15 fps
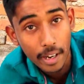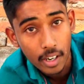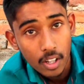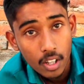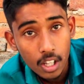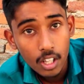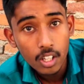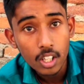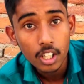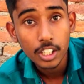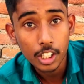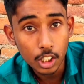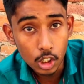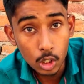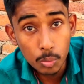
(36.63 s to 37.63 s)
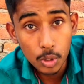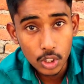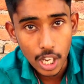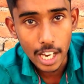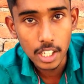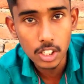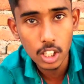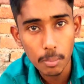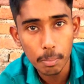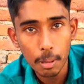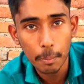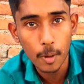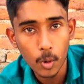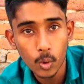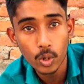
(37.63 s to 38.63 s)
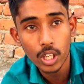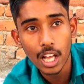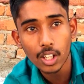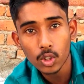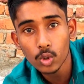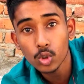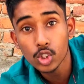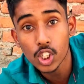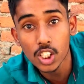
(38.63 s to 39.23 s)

पर किसी भी साइज़ के पेपर को या तो